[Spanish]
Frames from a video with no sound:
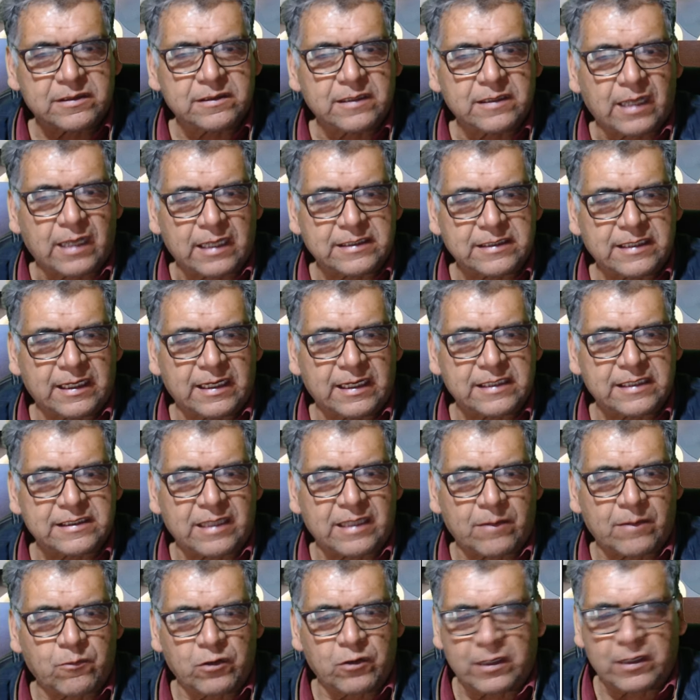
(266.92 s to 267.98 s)
así que está
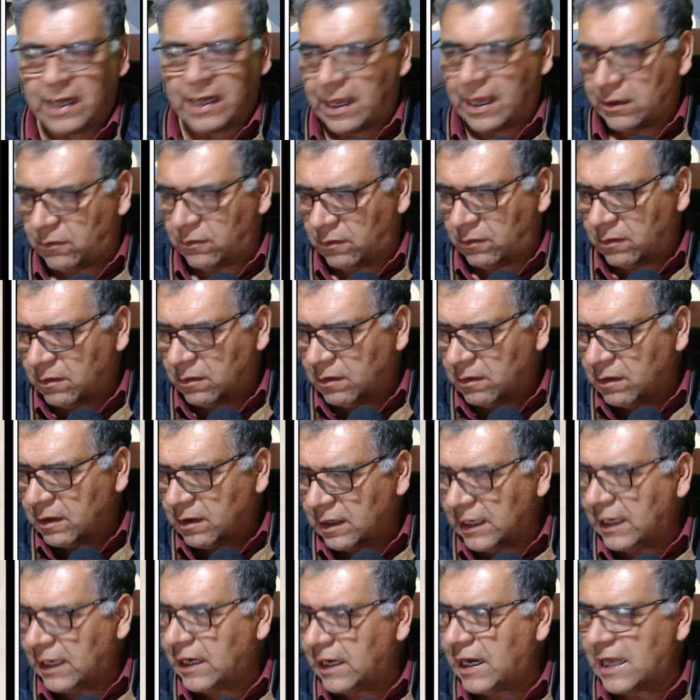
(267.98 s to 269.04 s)
muy claro.
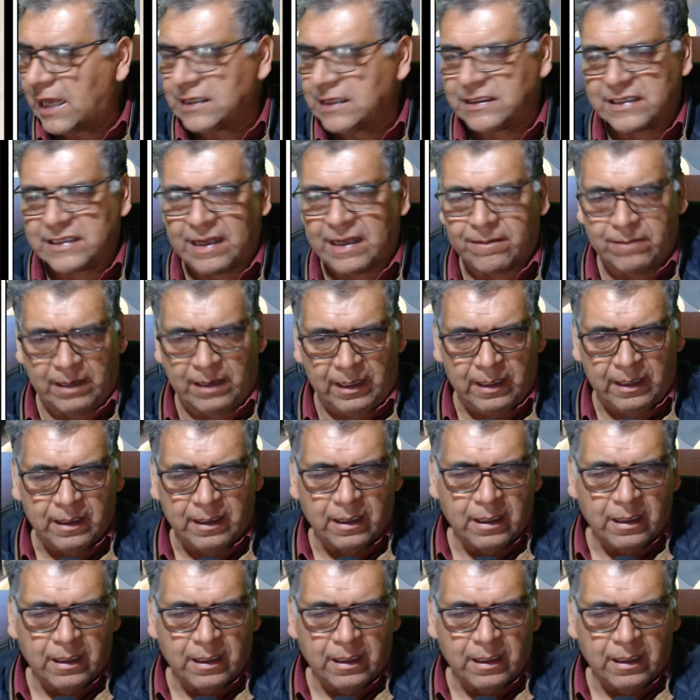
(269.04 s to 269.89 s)
Incansable.